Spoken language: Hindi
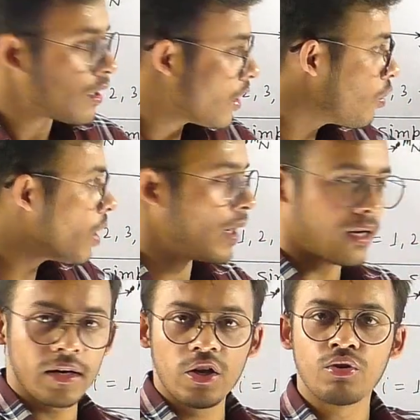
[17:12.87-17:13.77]
करो एक बार
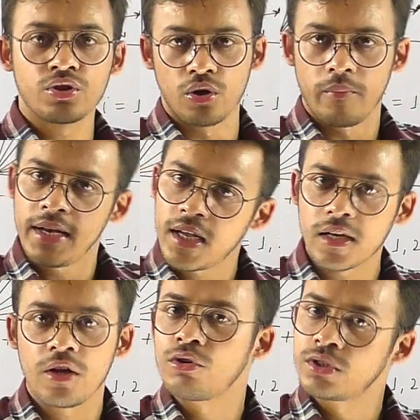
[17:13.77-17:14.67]
करने की कोशिश करो मैंने
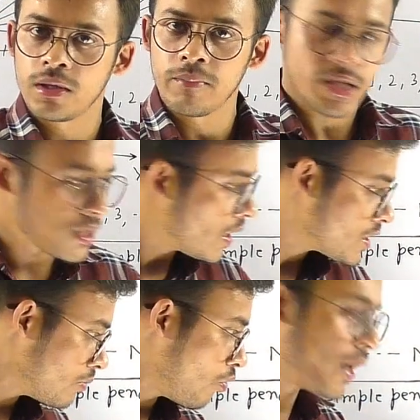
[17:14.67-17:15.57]
करने की कोशिश की मेरे से ये अजीब